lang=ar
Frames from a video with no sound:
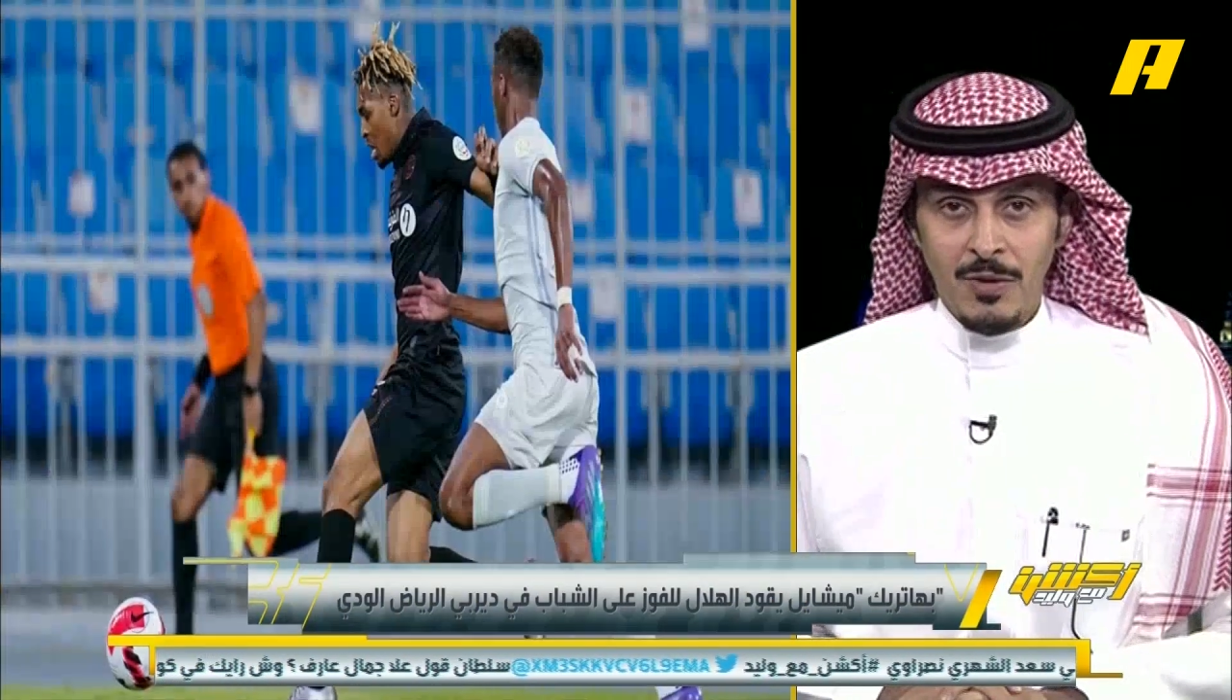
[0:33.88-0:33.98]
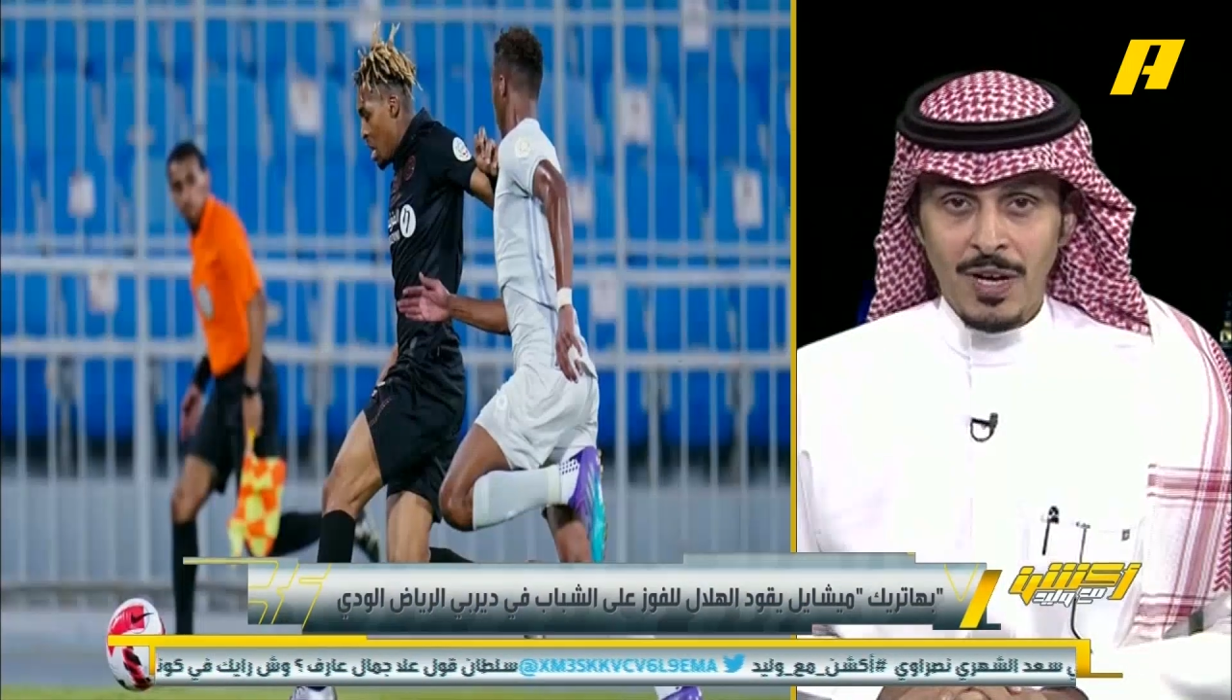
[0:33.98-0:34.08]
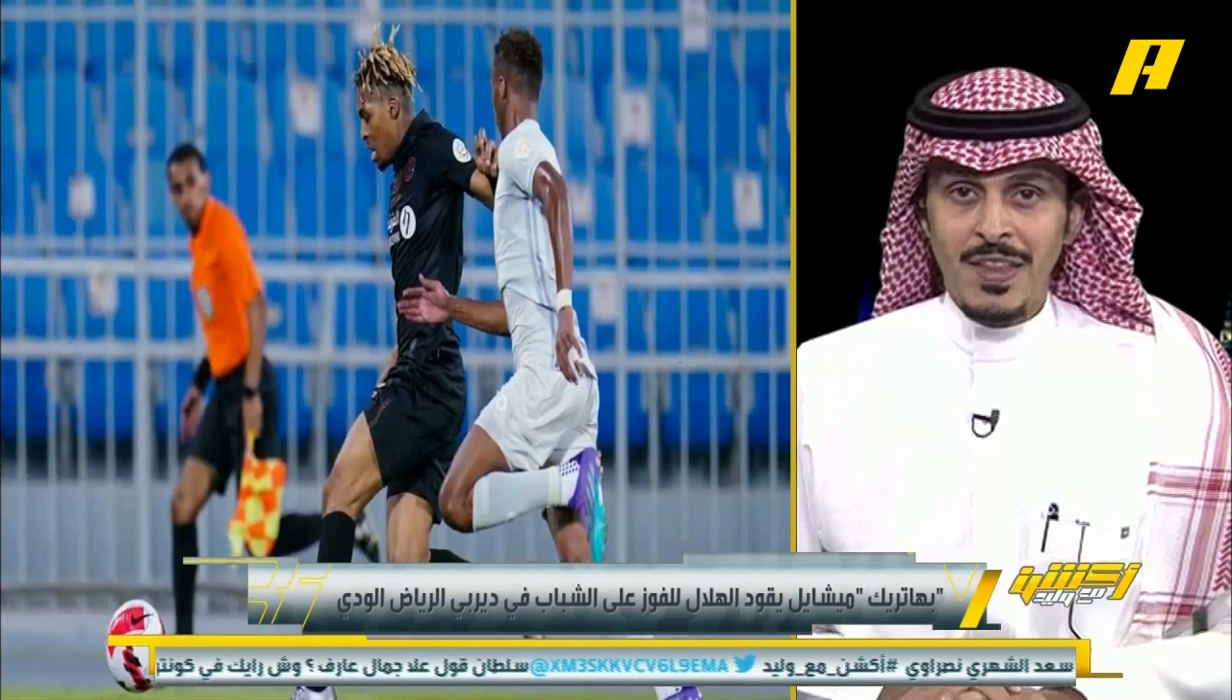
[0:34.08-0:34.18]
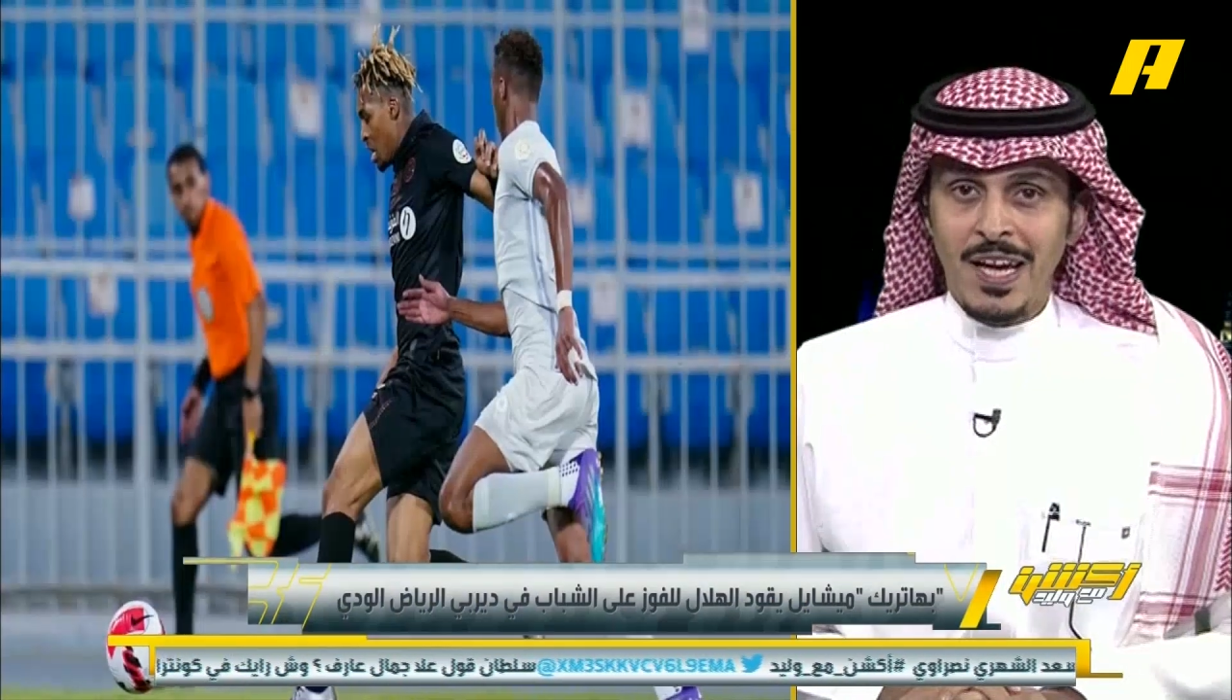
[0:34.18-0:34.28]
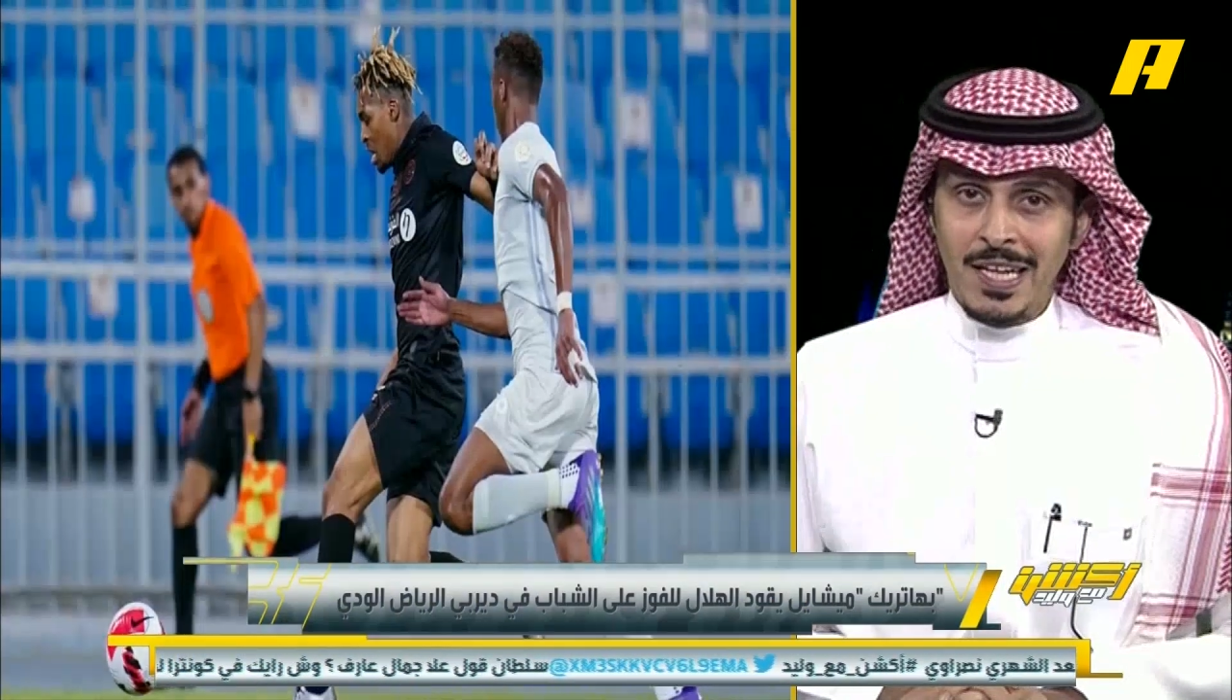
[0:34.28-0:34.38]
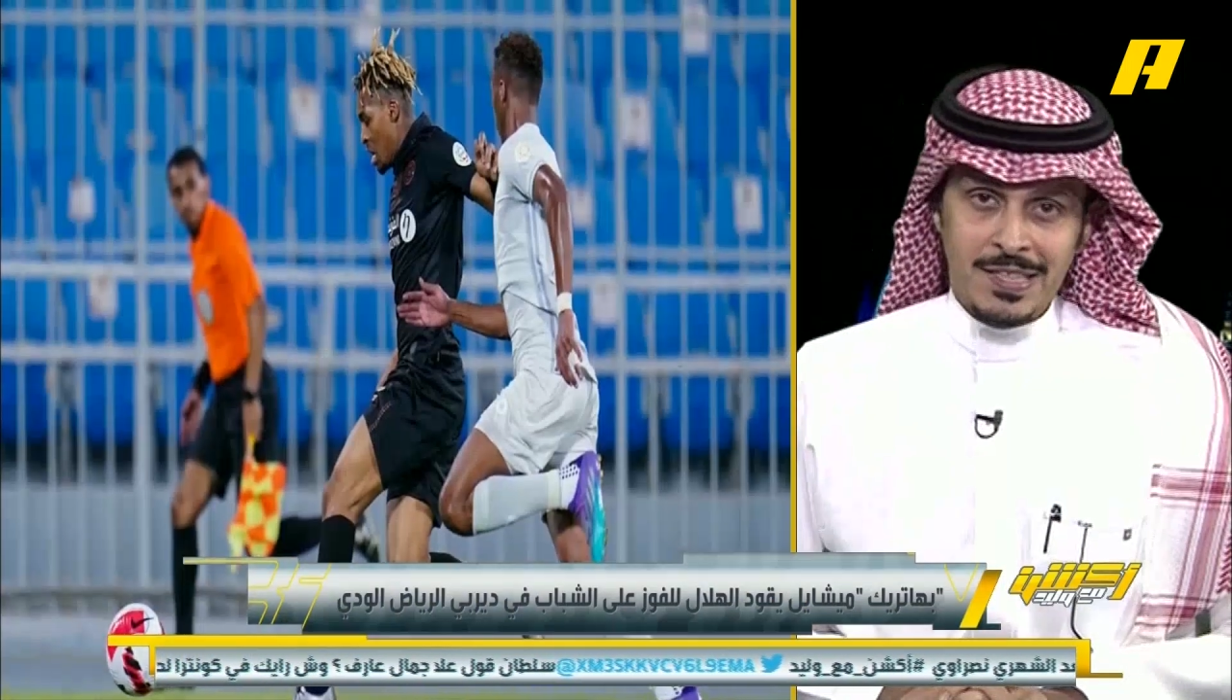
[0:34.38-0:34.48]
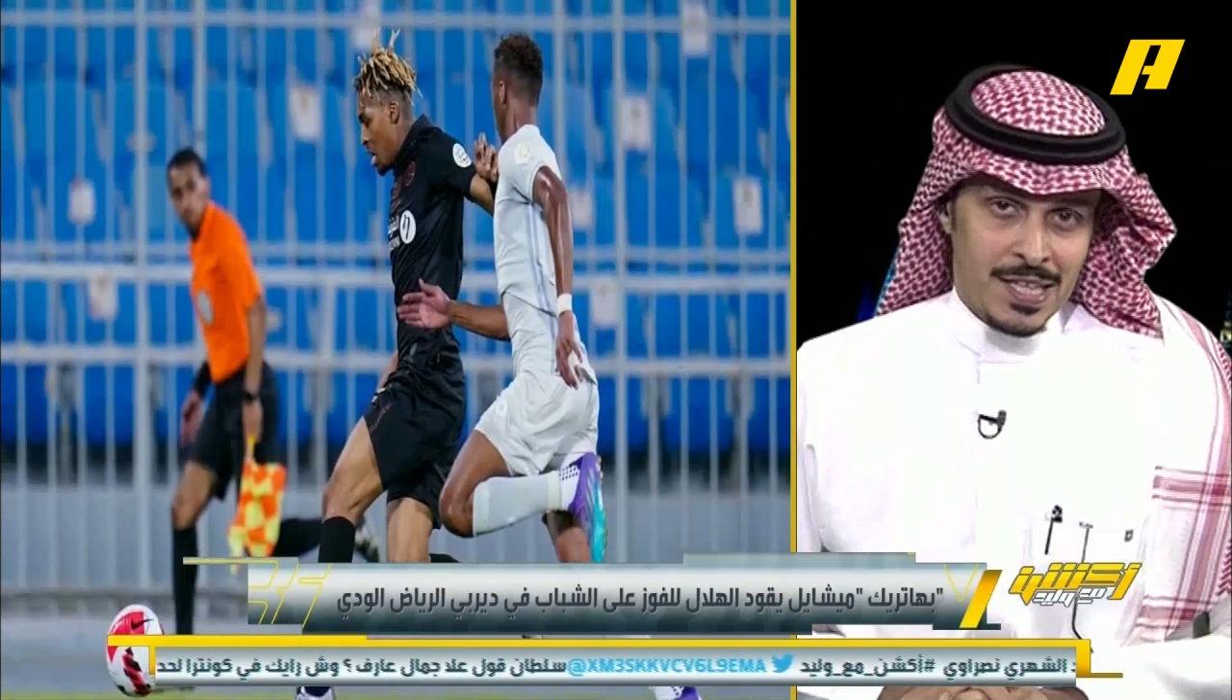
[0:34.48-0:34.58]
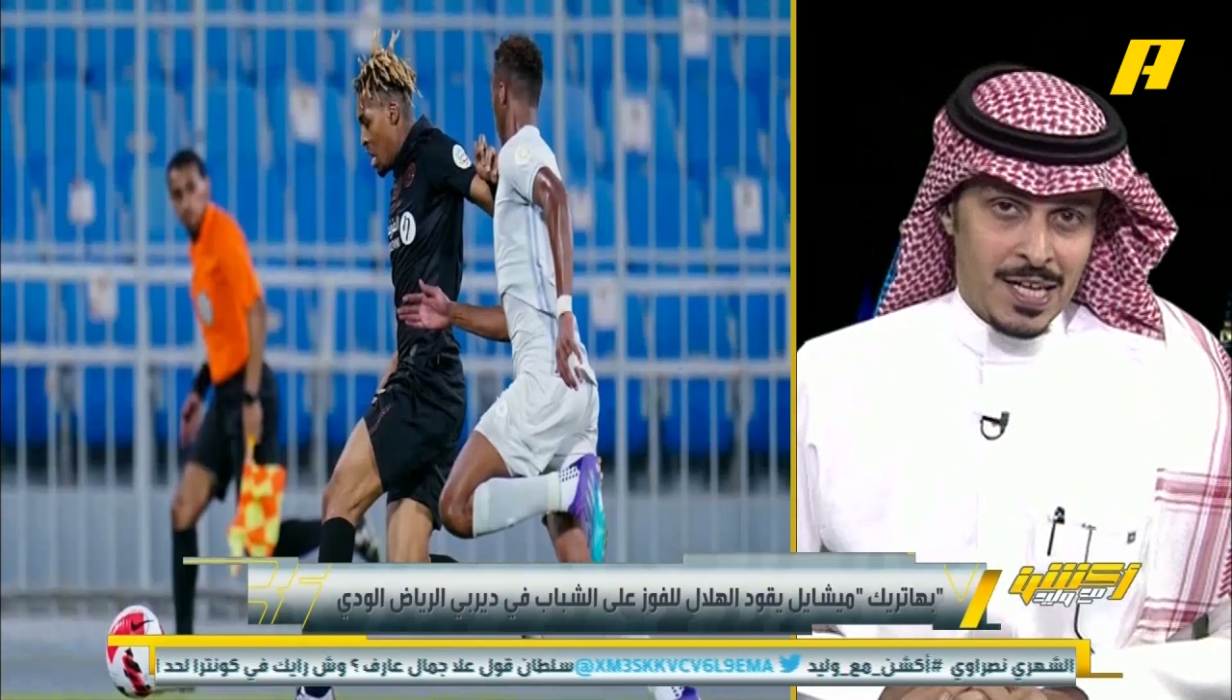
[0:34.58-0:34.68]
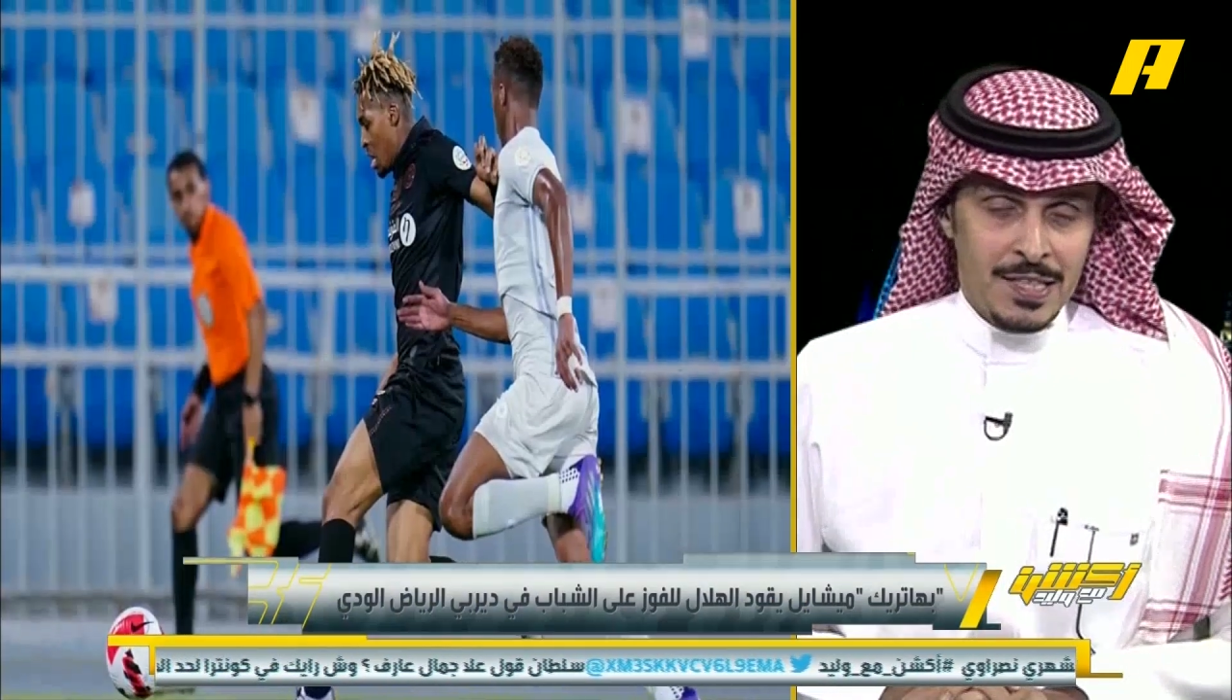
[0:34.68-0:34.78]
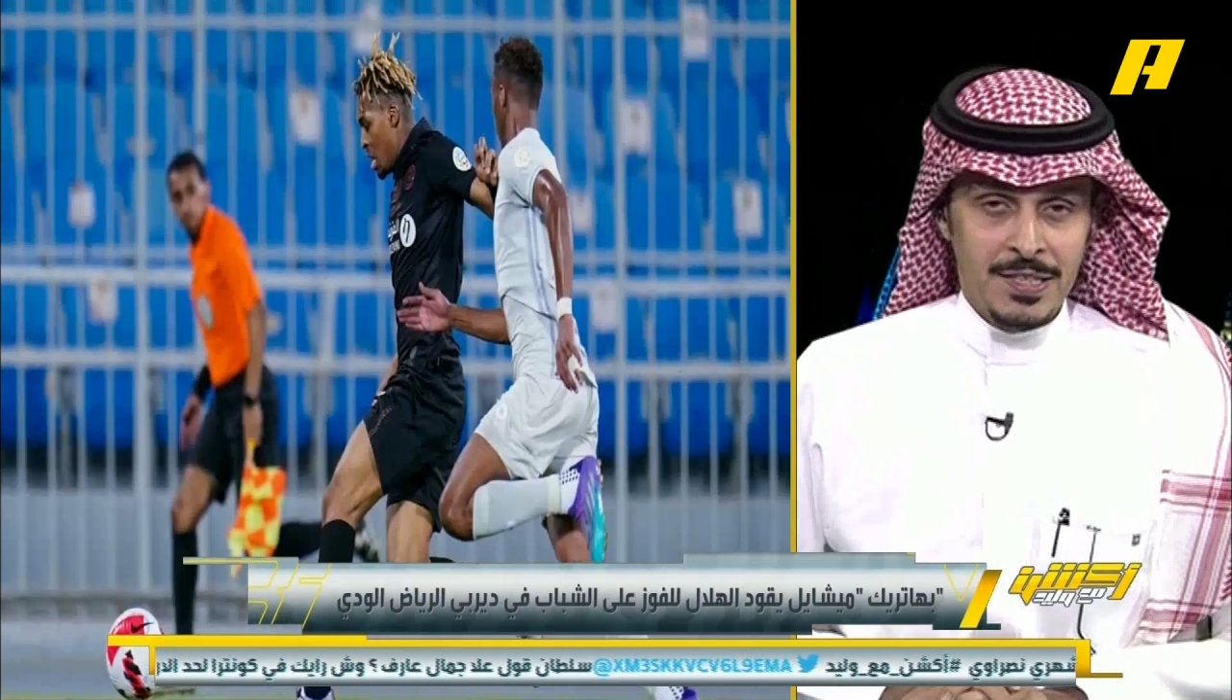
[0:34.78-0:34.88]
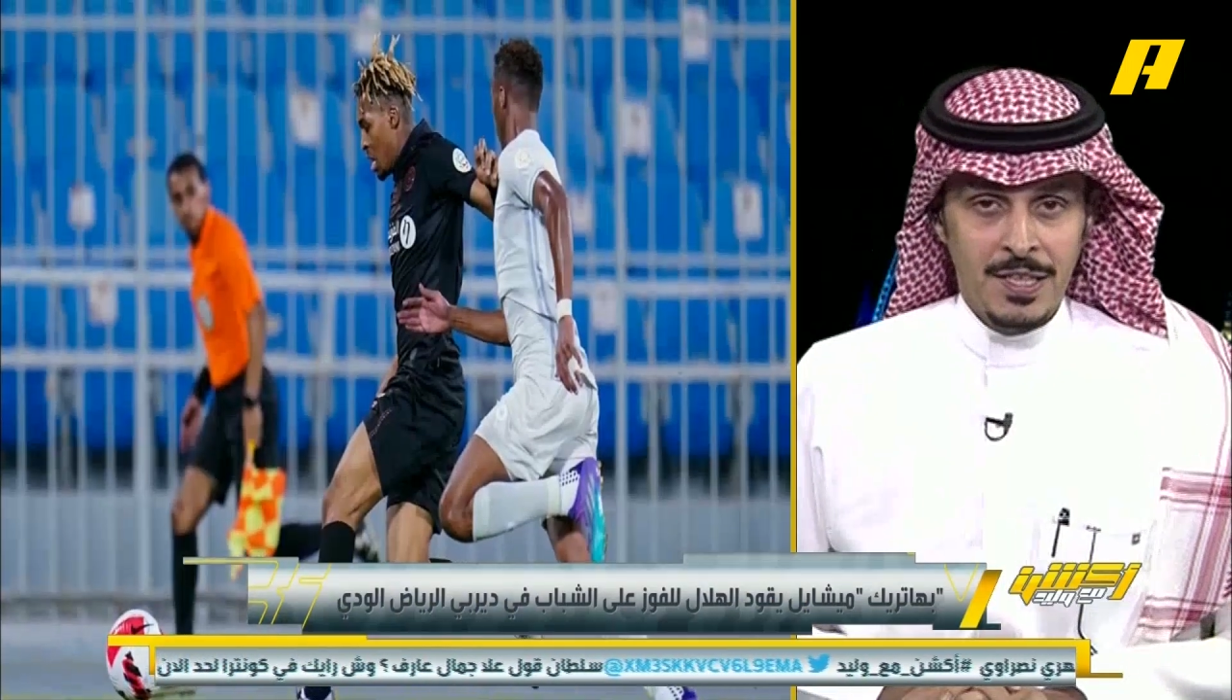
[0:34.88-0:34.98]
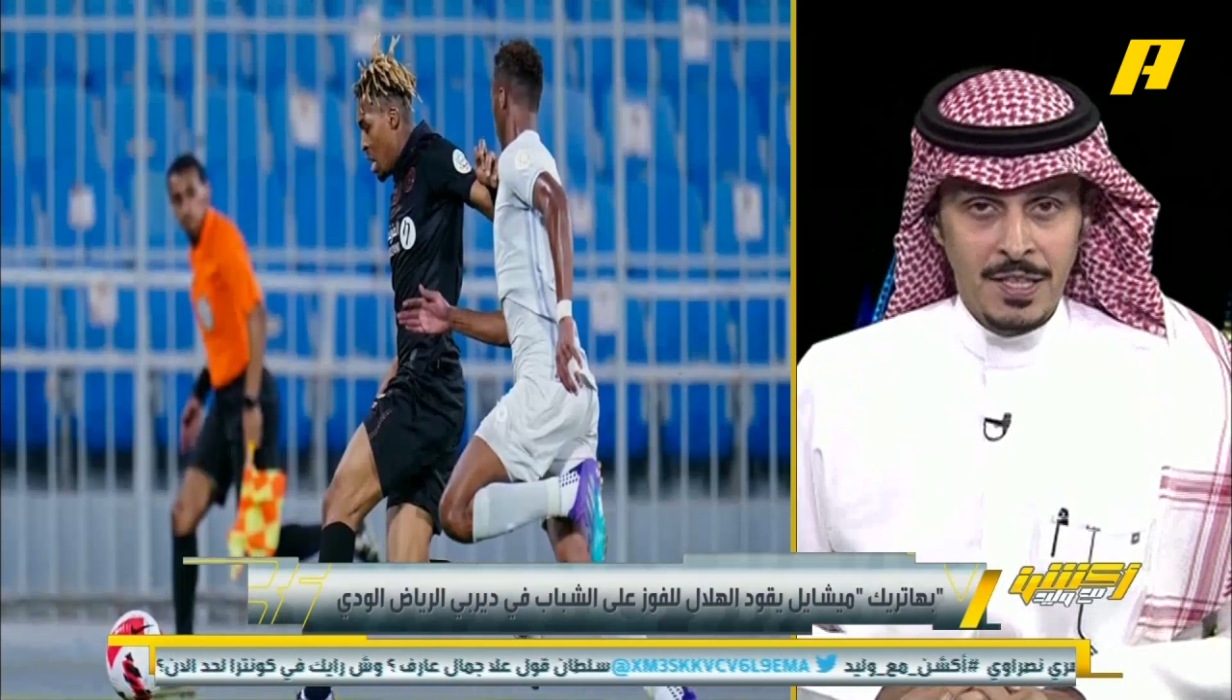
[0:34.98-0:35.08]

أو كذلك الاتحاد